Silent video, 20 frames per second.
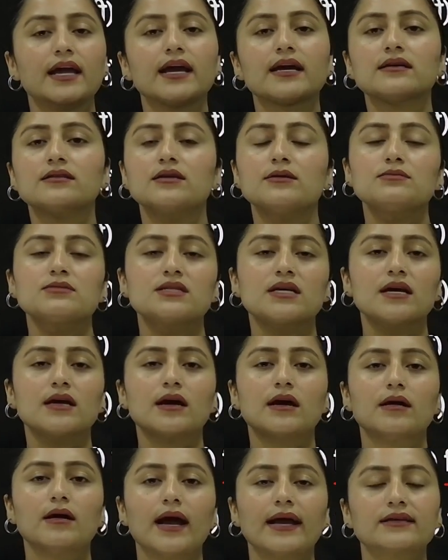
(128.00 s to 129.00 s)
एकदम से
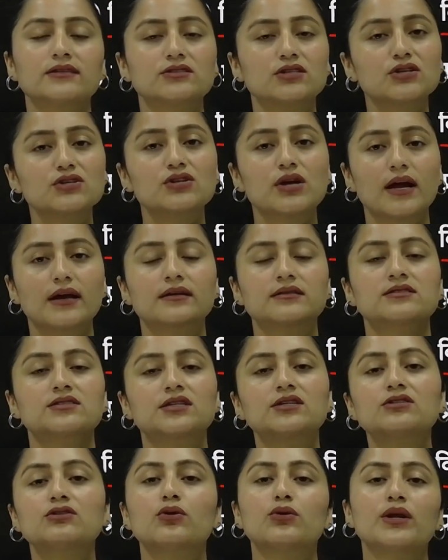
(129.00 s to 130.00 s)

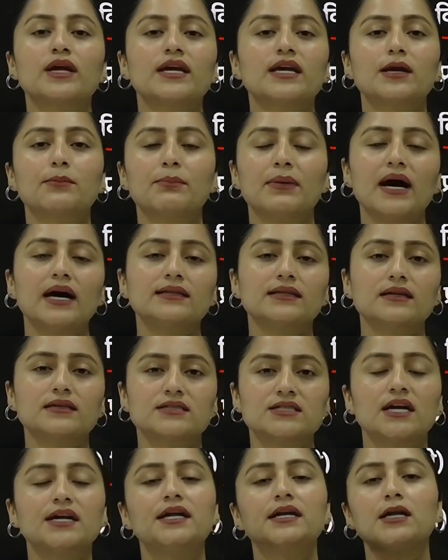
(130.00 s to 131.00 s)
एक्सटिंक्ट होने के बाद
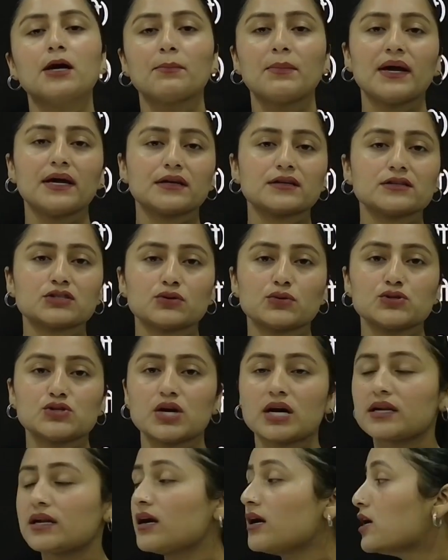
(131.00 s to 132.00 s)
सडन अपेयरेंस हो
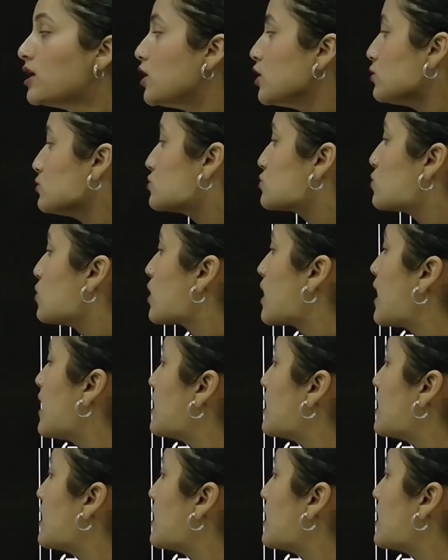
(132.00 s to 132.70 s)
जाना उसको कहा